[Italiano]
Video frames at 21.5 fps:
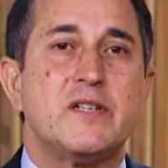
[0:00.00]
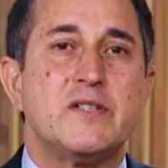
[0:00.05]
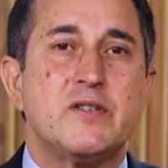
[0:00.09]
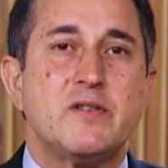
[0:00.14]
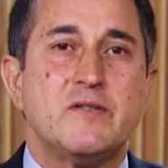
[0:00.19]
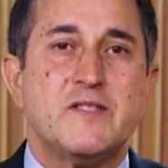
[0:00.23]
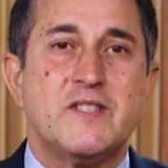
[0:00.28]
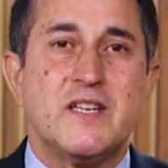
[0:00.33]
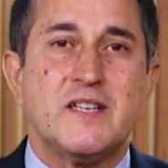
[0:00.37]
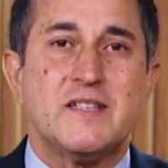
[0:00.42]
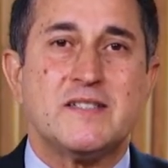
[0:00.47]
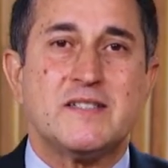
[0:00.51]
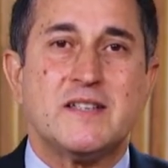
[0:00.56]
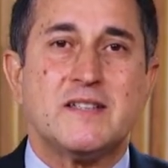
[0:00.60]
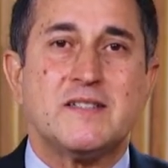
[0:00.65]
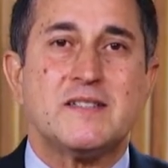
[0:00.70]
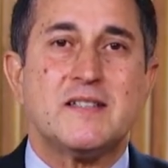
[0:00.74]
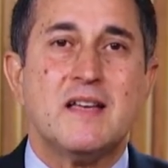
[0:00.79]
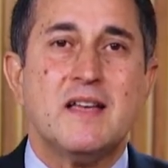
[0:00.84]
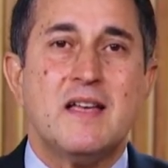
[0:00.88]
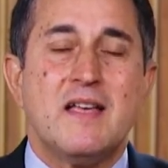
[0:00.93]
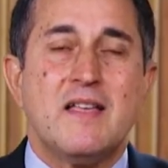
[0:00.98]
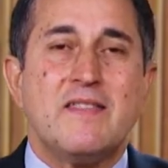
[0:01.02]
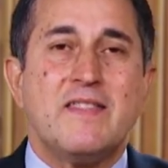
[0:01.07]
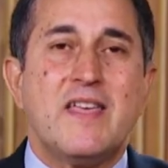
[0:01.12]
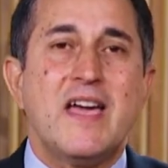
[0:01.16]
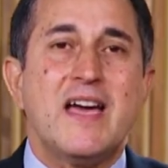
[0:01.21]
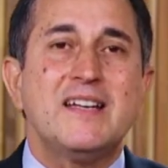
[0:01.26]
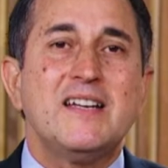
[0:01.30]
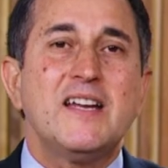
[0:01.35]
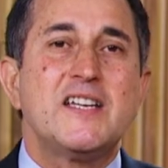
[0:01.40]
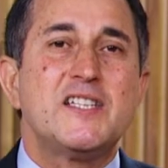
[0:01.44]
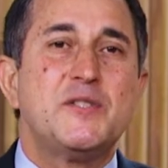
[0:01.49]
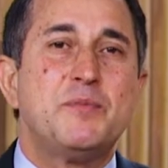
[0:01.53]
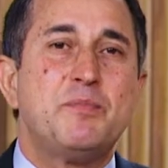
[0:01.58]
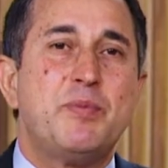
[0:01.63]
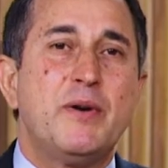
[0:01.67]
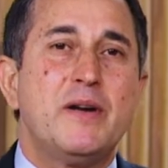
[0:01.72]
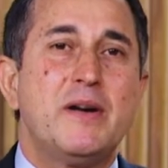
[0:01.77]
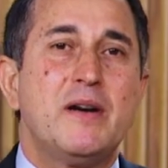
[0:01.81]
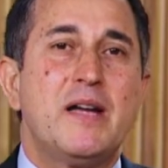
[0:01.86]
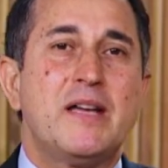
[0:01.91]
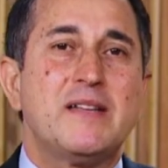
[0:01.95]
La differenza fu che quei
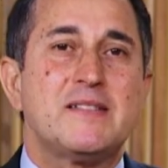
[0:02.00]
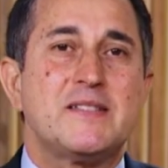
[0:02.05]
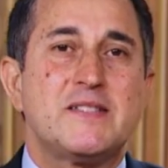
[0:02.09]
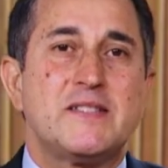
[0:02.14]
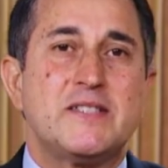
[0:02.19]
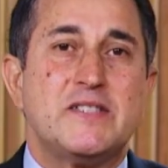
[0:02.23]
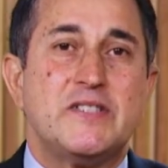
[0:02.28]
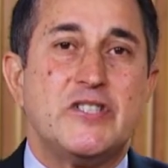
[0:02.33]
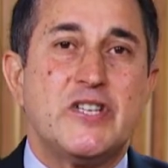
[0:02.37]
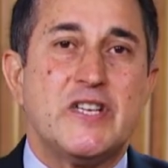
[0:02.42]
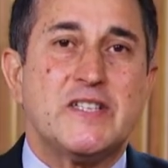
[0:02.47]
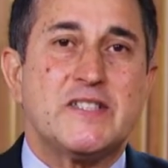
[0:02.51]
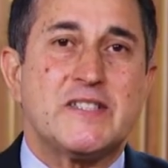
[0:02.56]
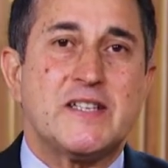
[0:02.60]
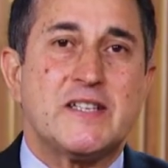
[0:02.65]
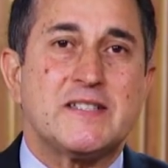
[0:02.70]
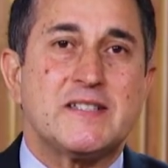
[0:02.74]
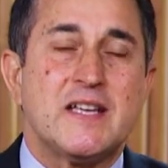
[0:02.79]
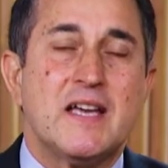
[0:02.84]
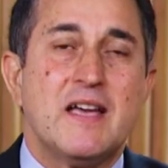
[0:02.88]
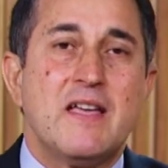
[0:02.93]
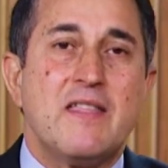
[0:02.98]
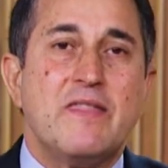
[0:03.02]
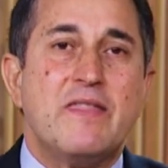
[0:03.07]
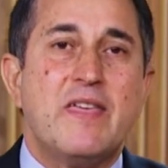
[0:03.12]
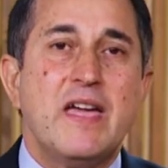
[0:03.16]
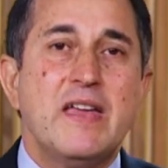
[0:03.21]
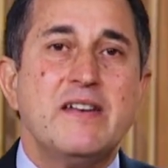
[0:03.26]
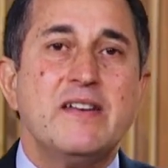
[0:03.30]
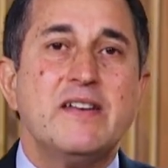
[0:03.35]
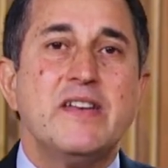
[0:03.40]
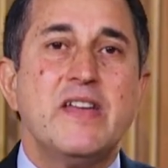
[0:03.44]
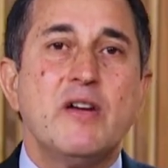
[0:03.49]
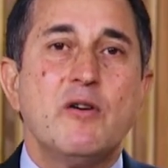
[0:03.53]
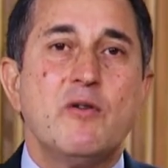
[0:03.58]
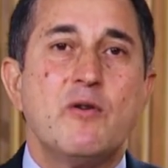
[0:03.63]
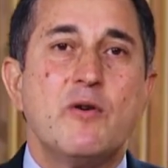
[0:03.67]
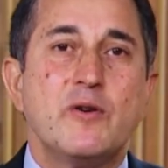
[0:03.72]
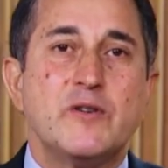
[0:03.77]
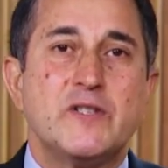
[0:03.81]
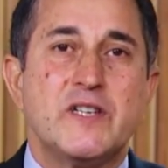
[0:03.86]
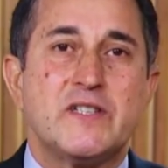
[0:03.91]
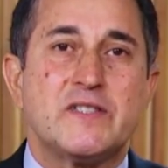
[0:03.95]
dodici discepoli
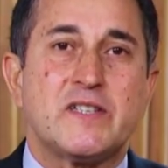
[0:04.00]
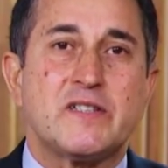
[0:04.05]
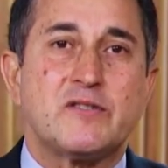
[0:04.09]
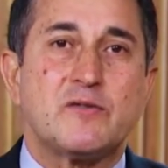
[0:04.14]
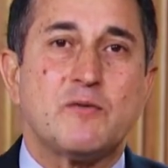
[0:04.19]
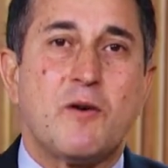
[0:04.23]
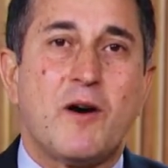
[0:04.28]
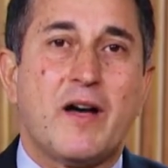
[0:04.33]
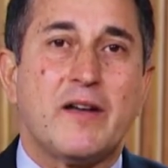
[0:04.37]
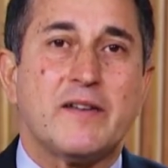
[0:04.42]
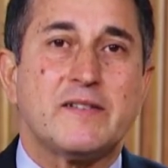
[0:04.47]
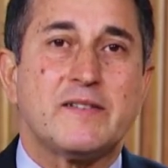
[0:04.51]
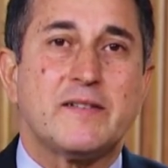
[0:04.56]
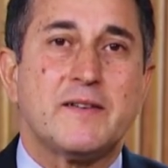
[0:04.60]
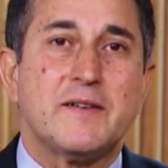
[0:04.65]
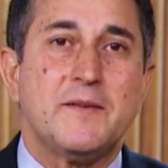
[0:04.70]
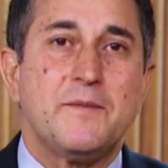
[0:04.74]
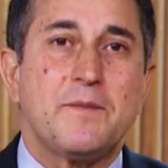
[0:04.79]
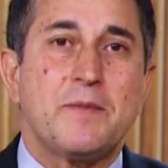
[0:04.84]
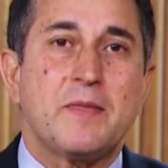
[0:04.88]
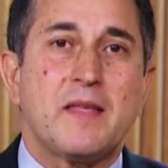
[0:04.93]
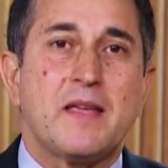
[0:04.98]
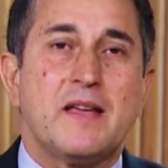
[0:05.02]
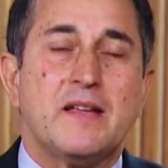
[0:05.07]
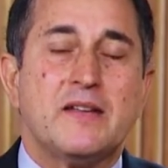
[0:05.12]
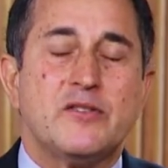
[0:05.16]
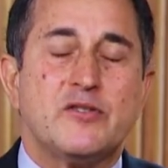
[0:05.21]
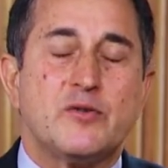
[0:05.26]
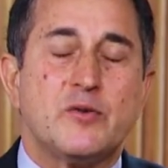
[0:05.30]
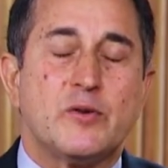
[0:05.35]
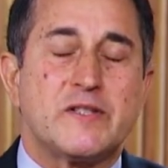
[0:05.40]
camminarono più vicino a Gesù,